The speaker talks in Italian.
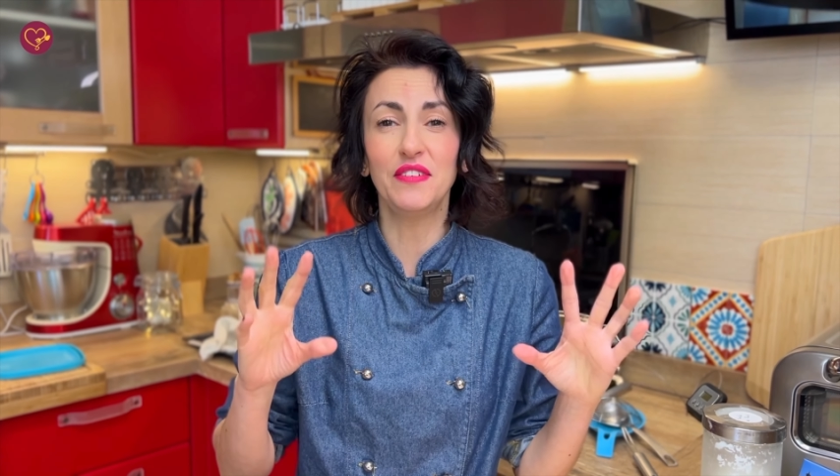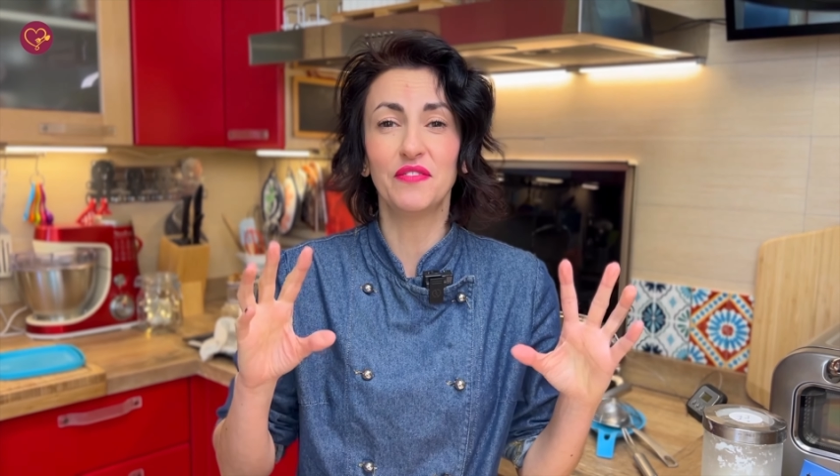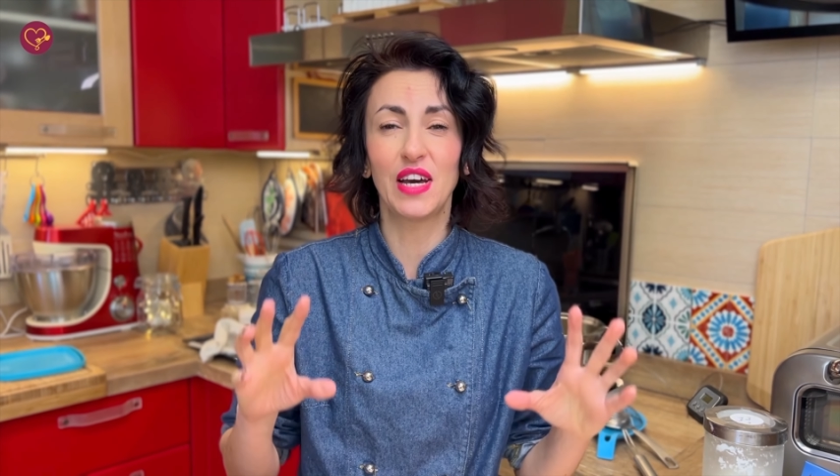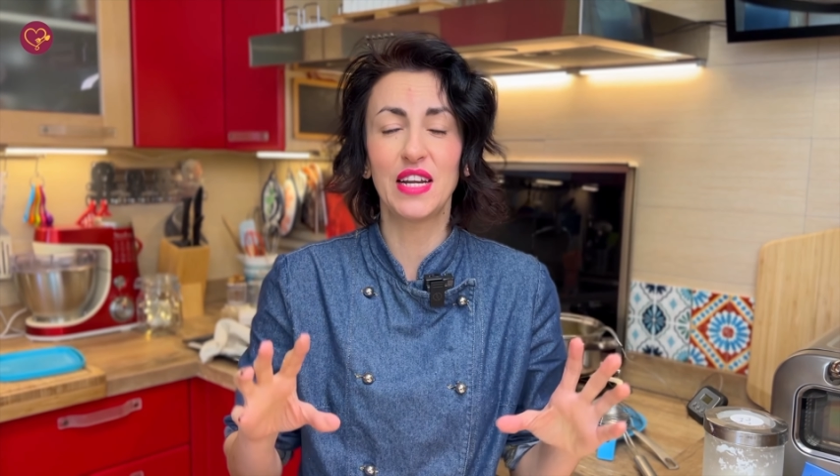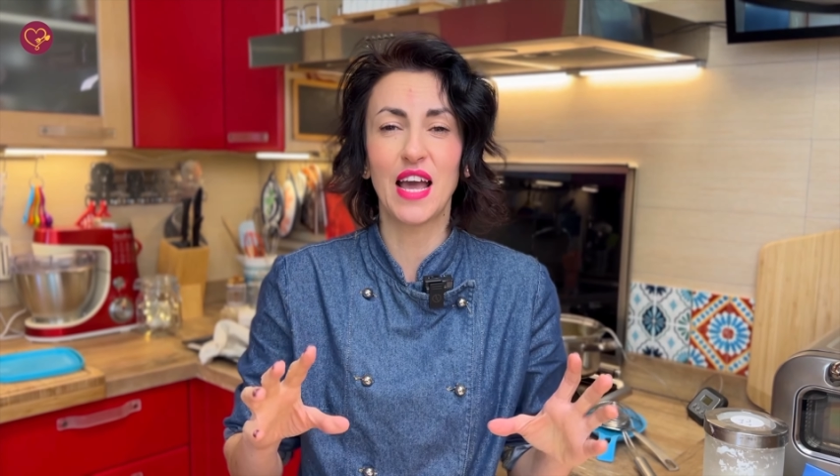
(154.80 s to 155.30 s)

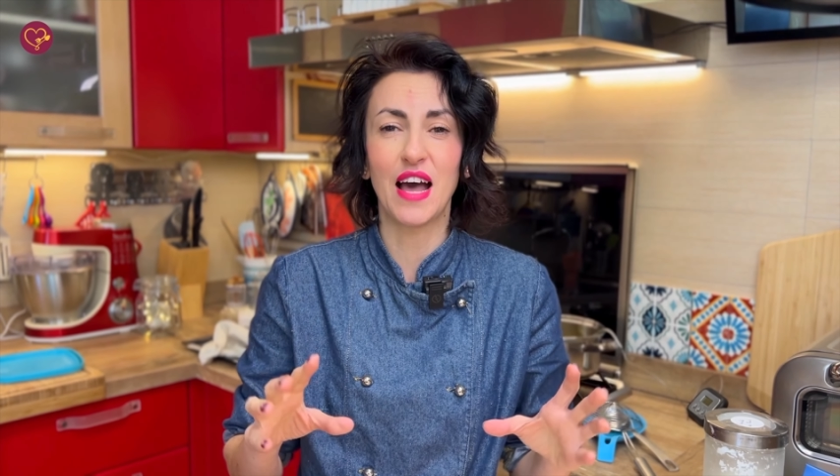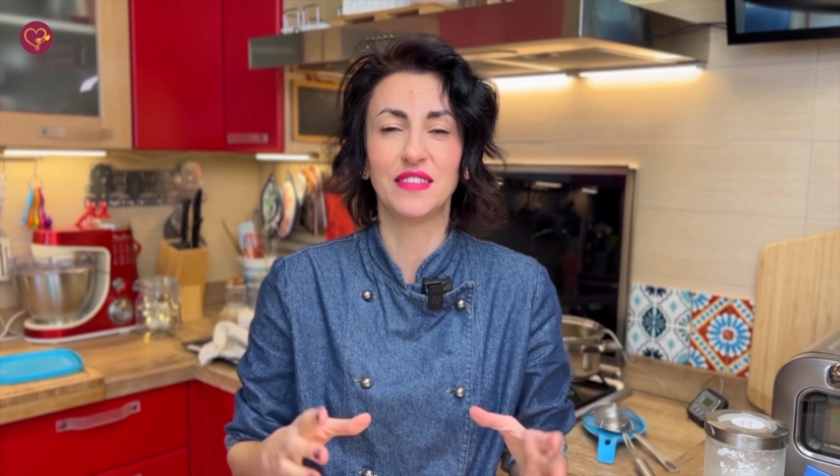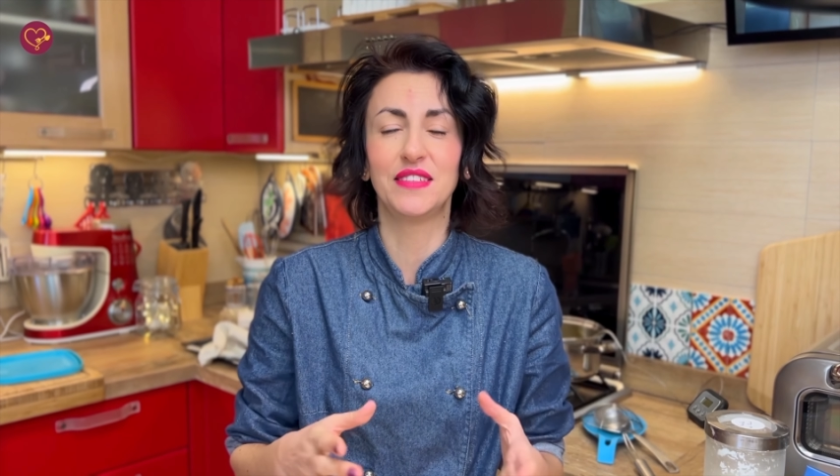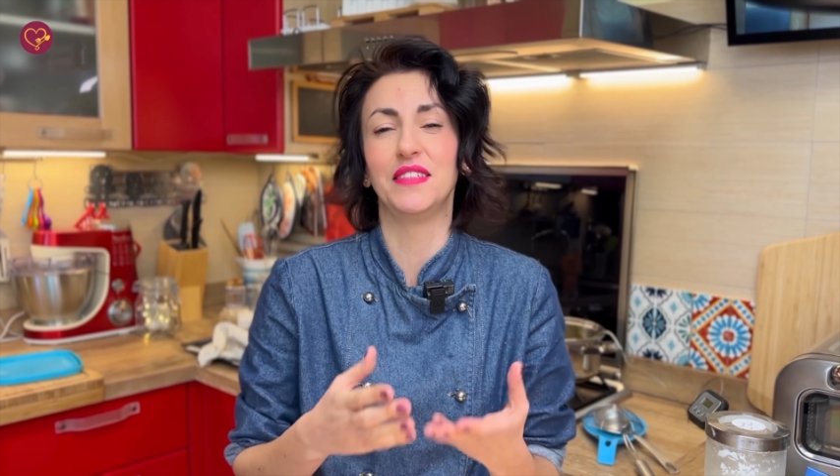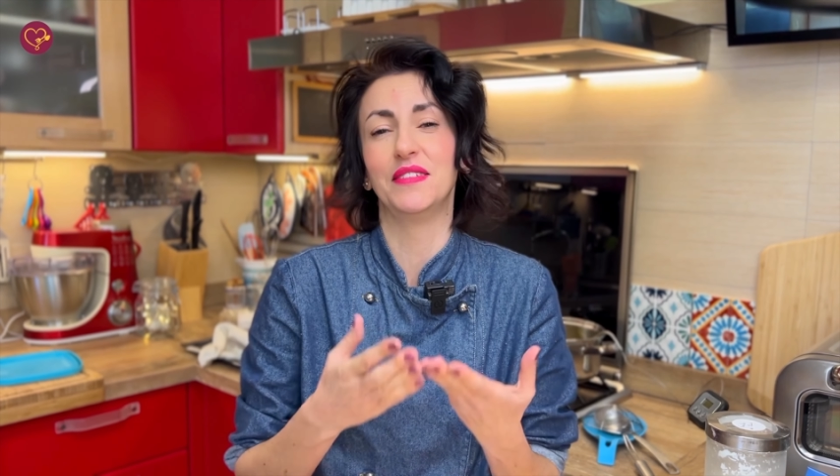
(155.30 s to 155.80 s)

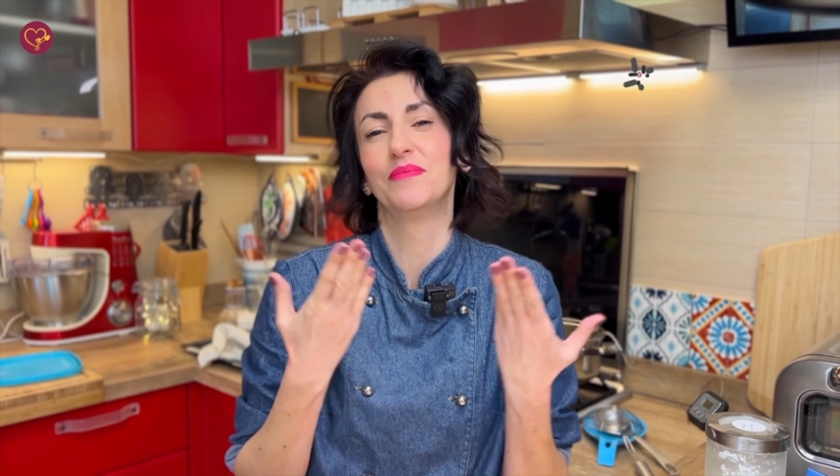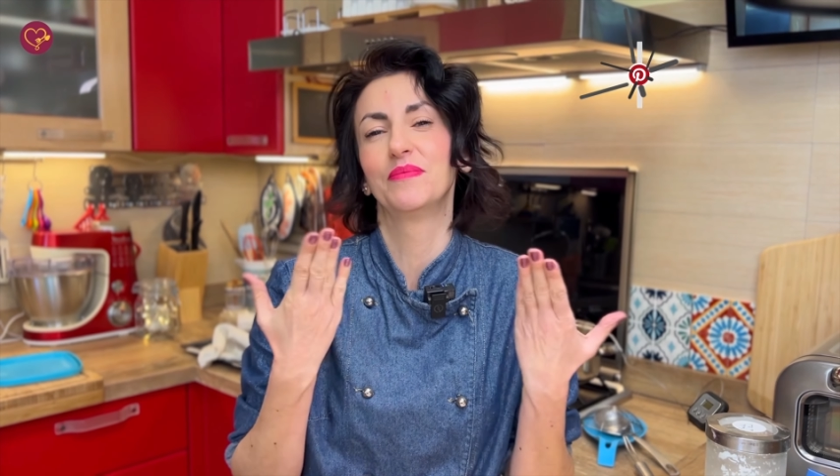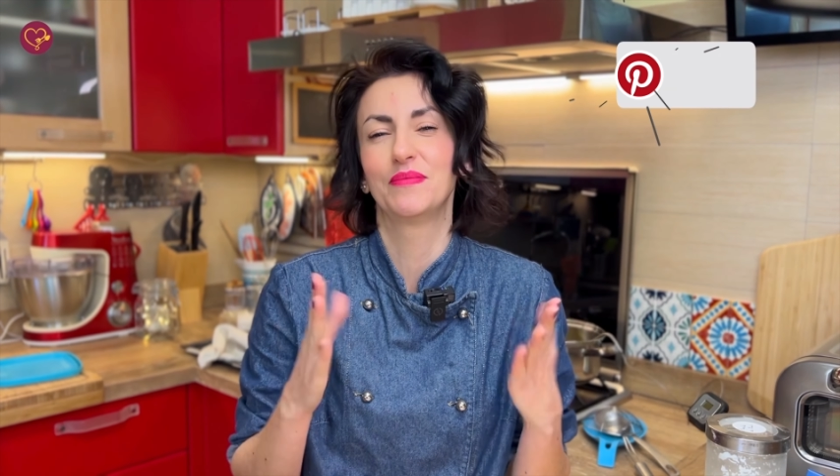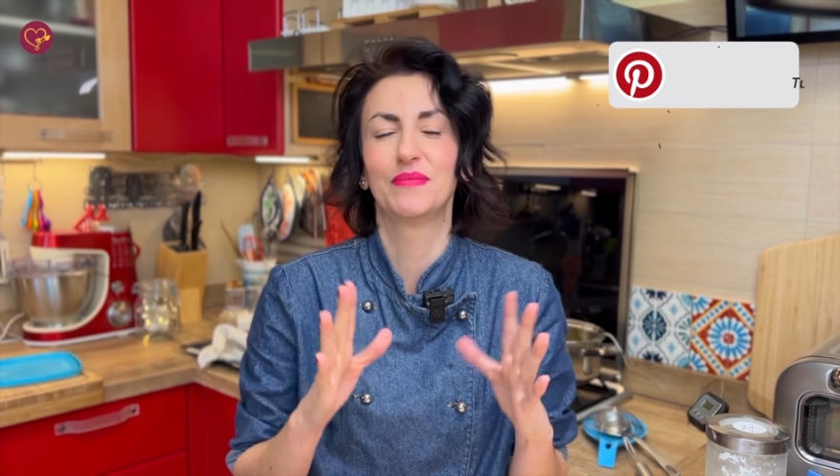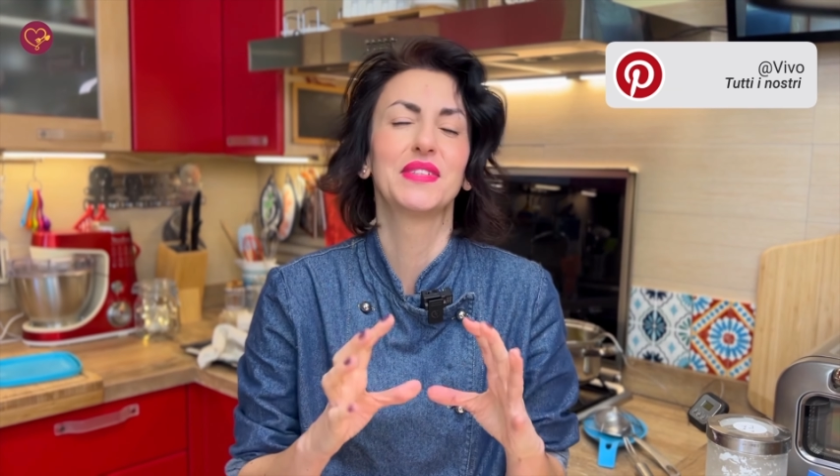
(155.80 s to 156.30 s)
varianti
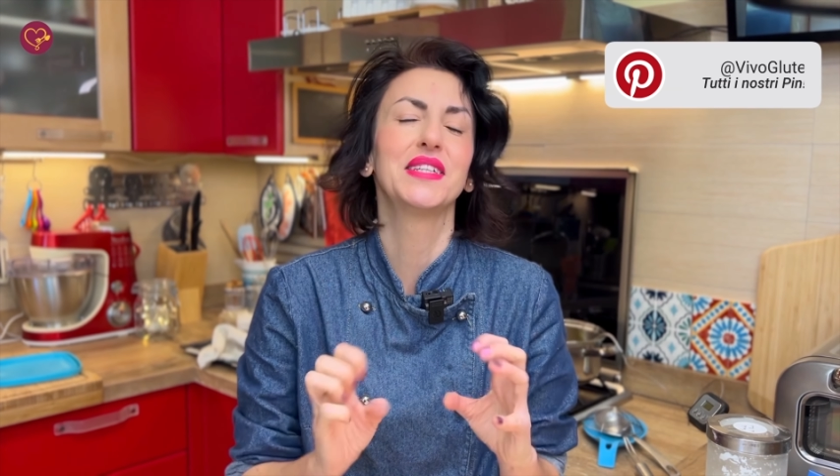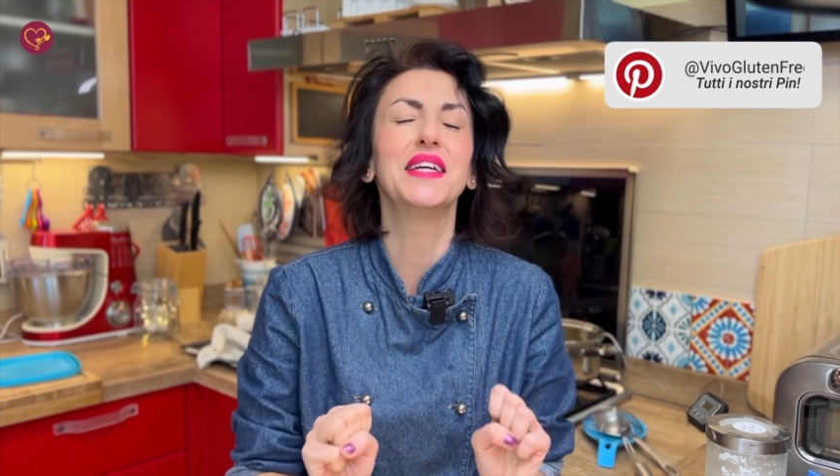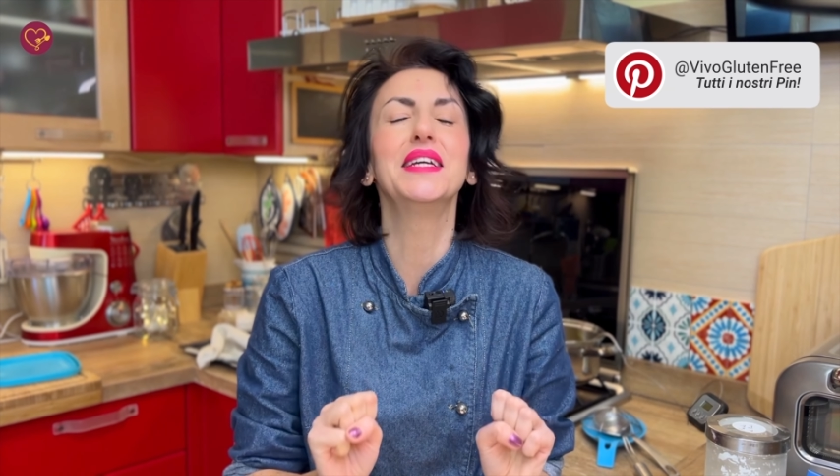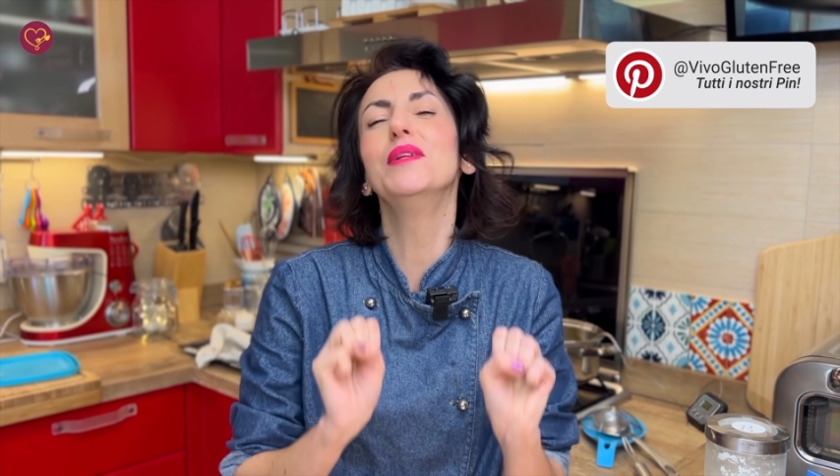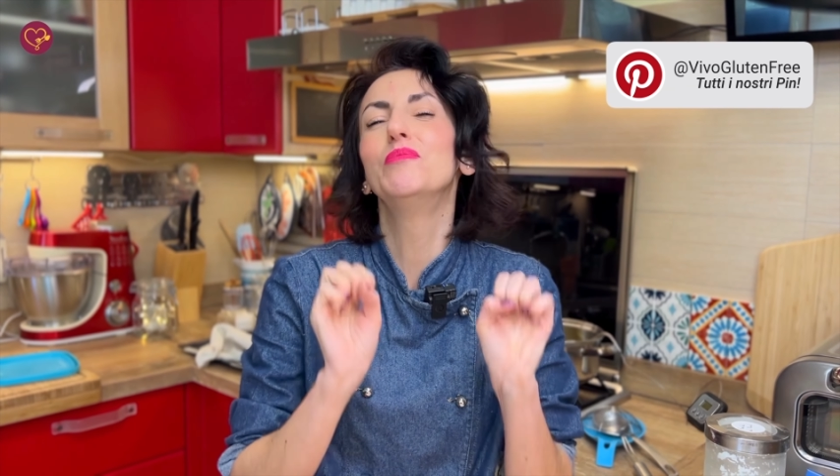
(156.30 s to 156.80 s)
il